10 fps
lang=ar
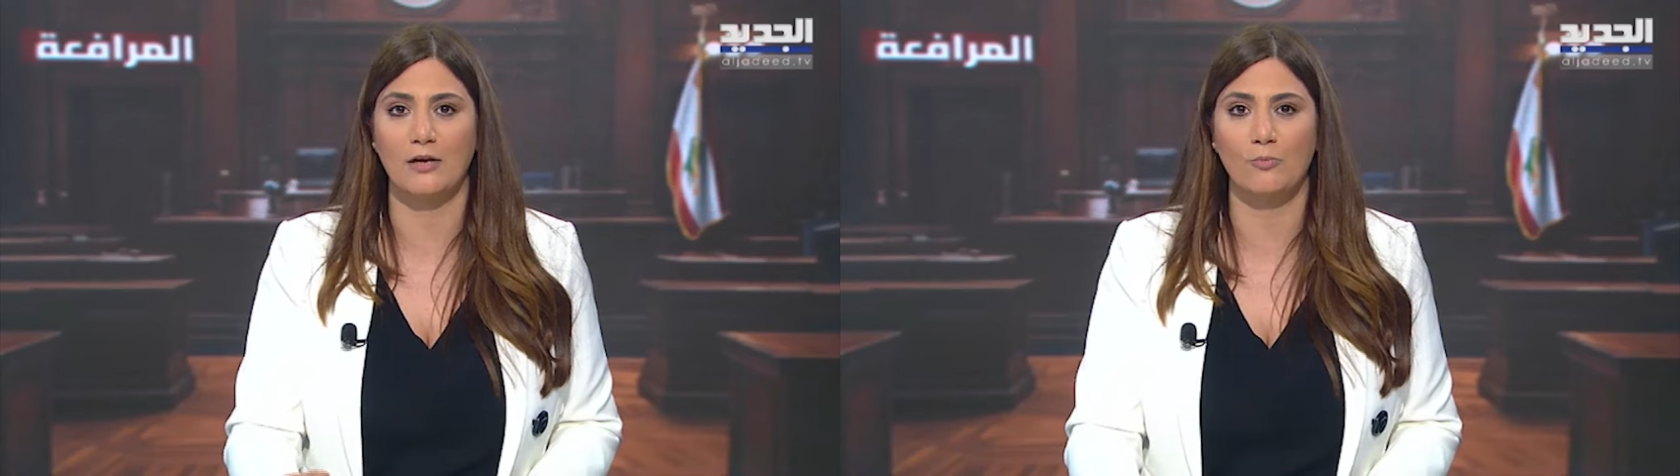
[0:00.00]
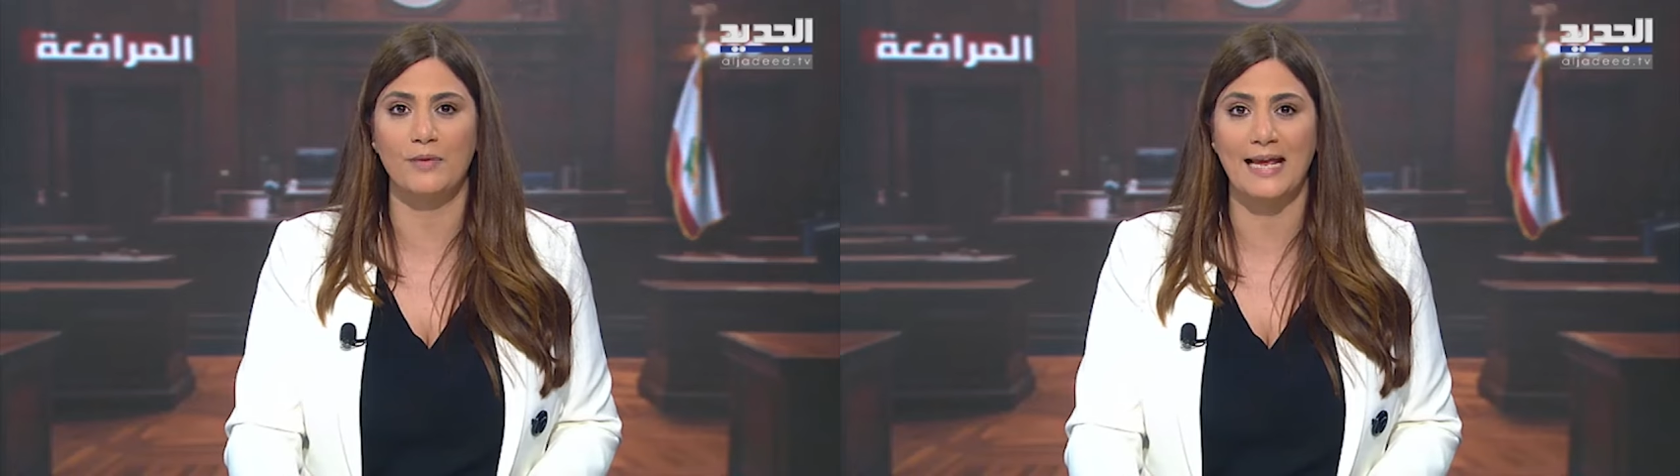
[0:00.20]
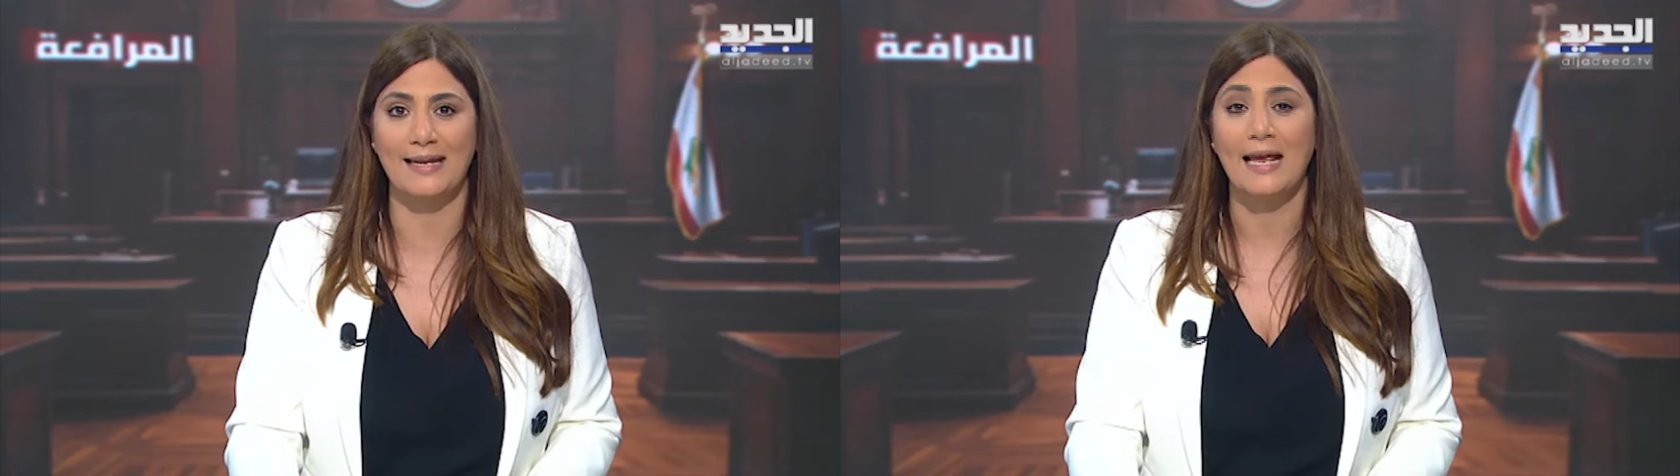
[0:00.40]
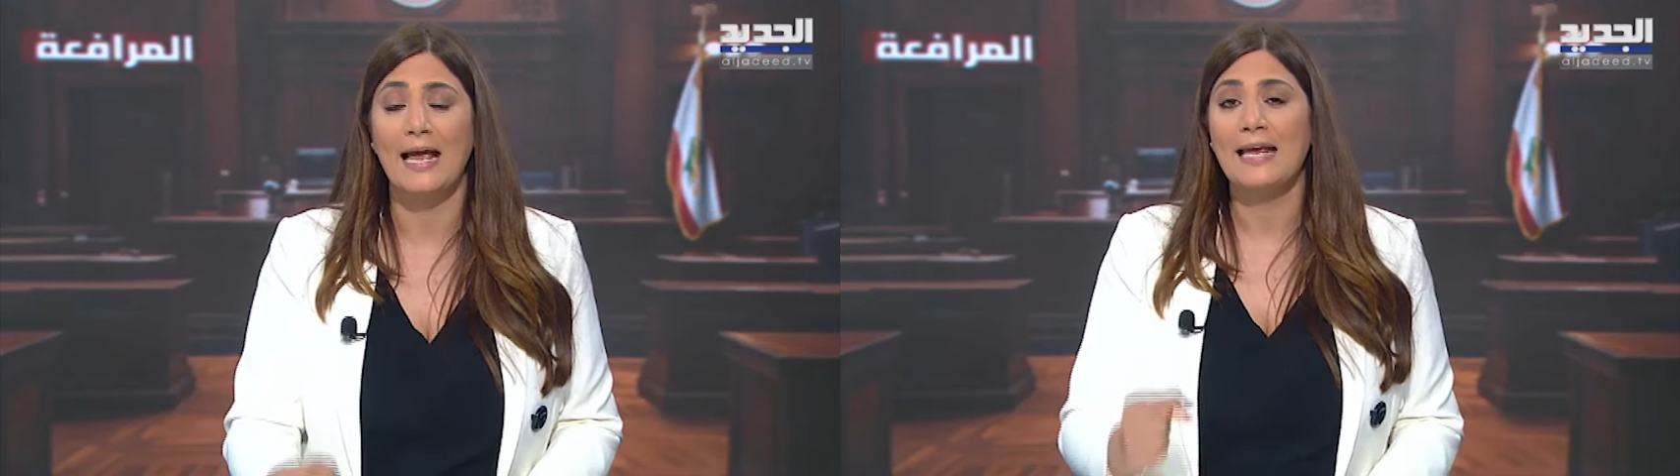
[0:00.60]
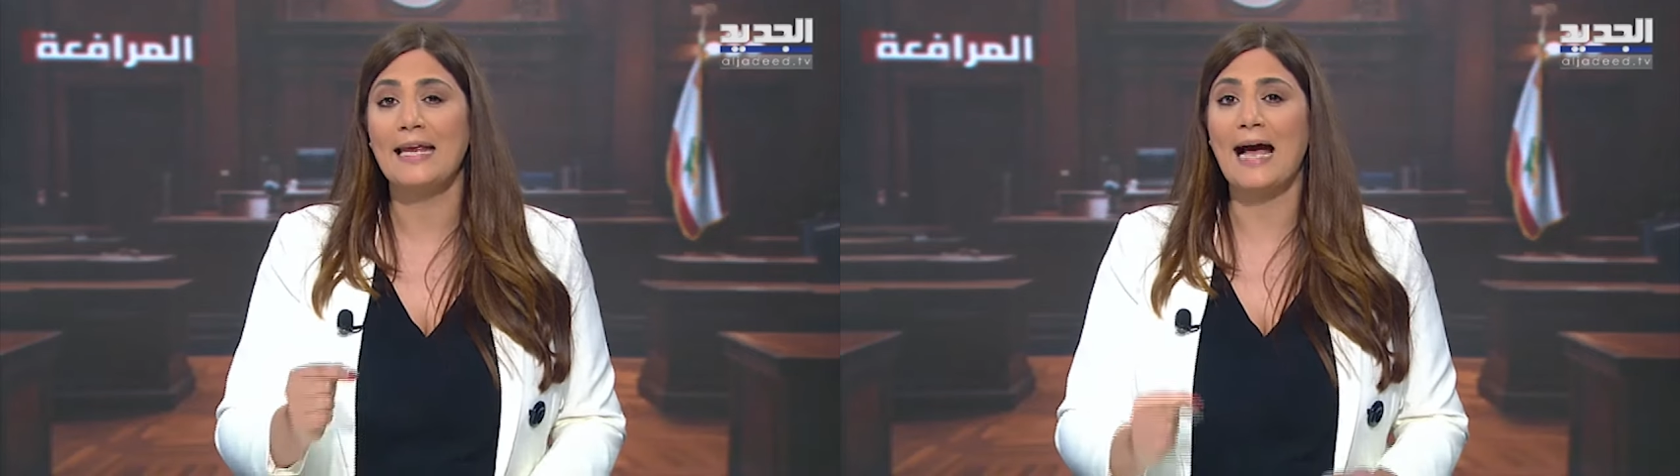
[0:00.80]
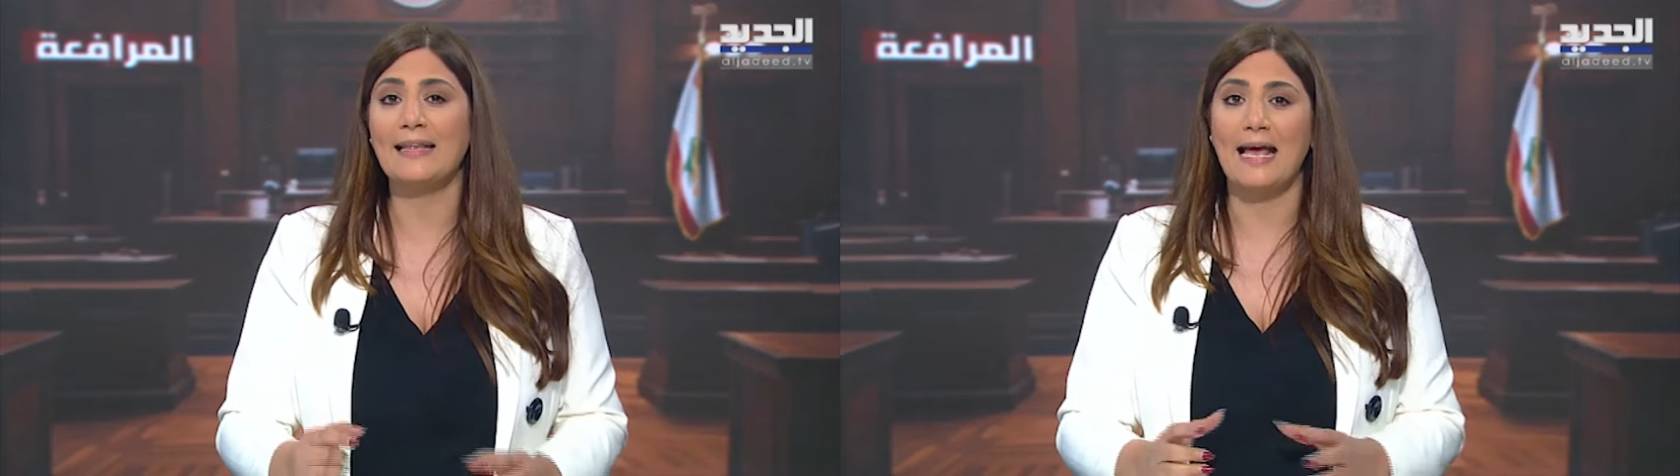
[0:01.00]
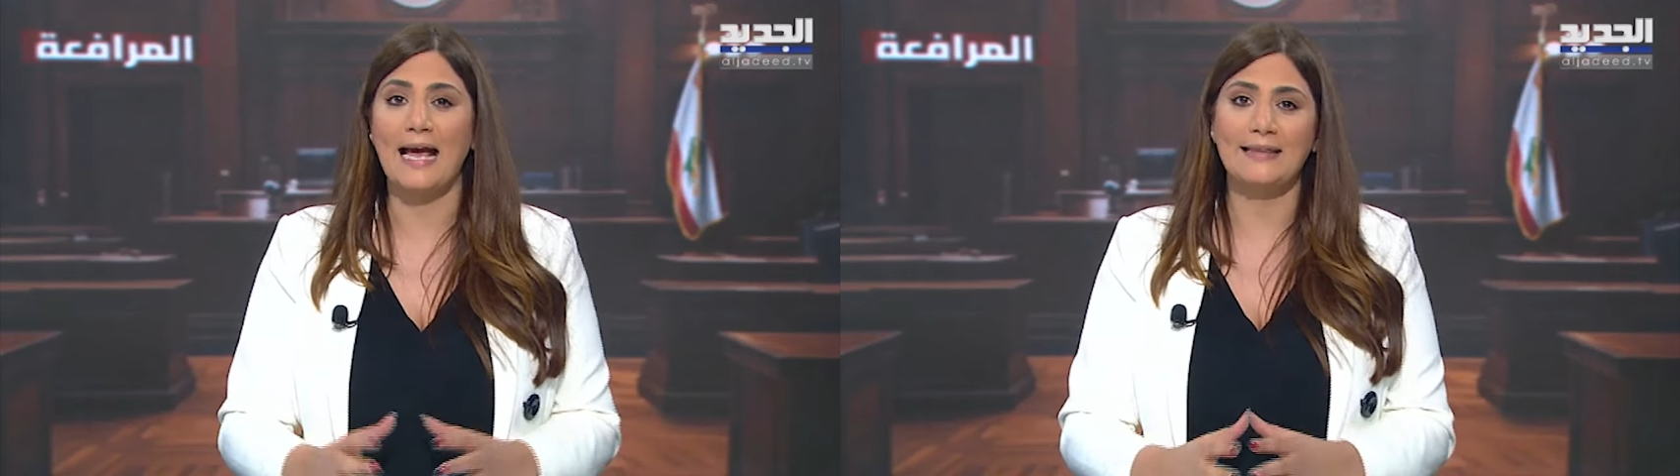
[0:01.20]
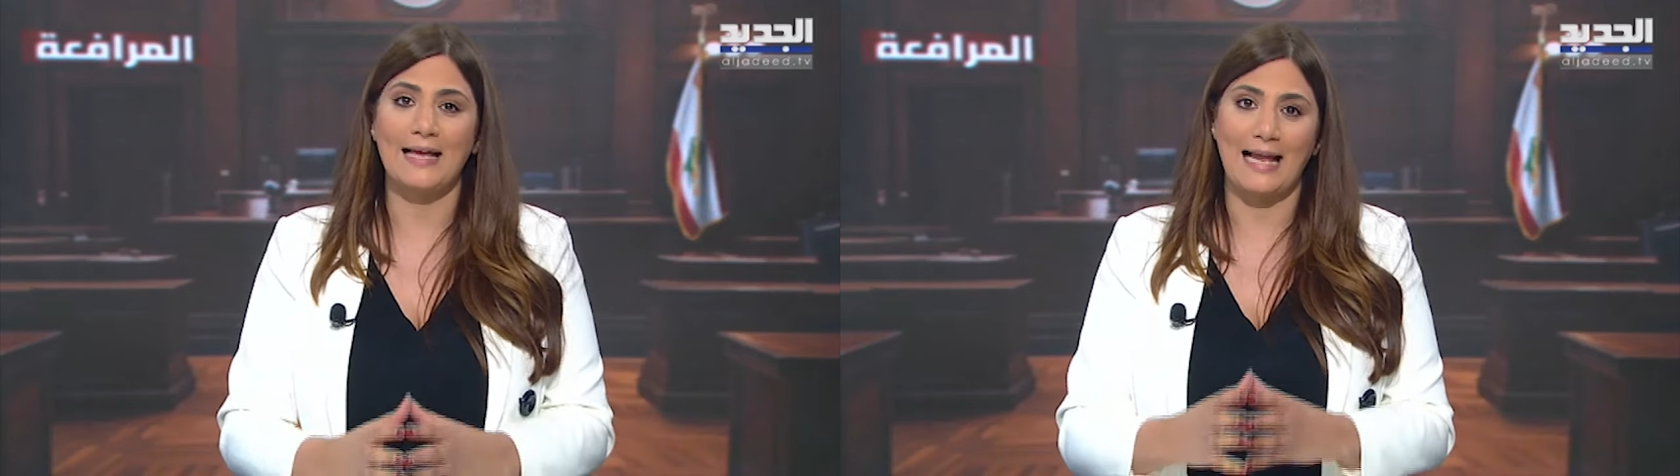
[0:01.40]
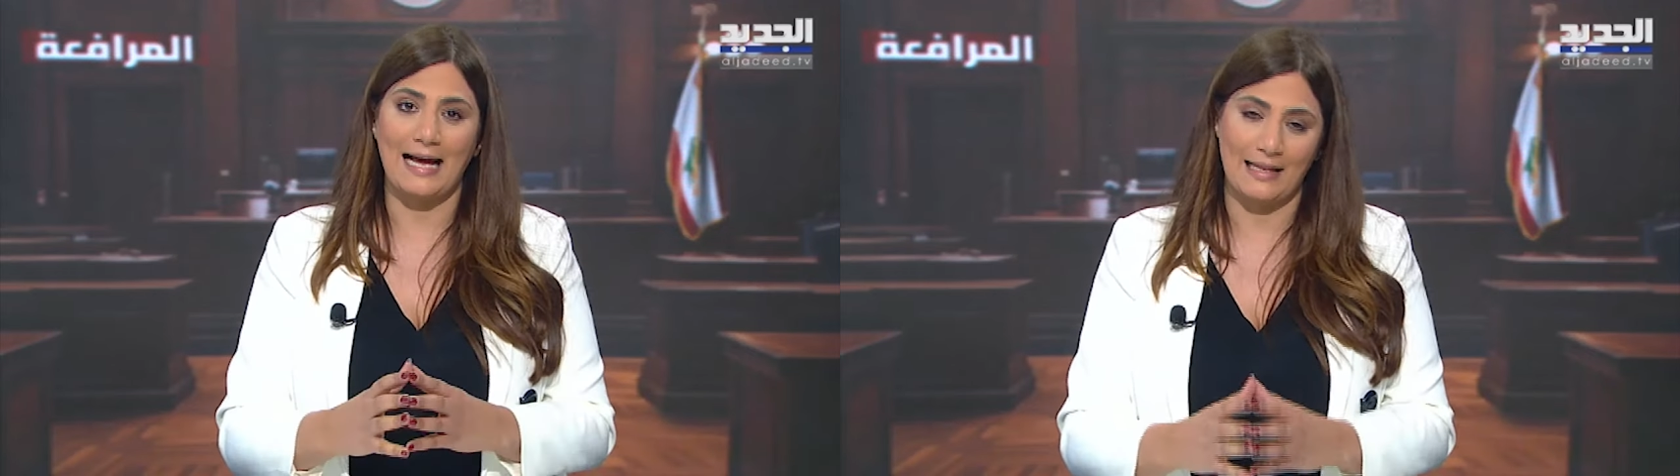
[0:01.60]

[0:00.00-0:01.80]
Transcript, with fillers: اللبناني يعني هيدا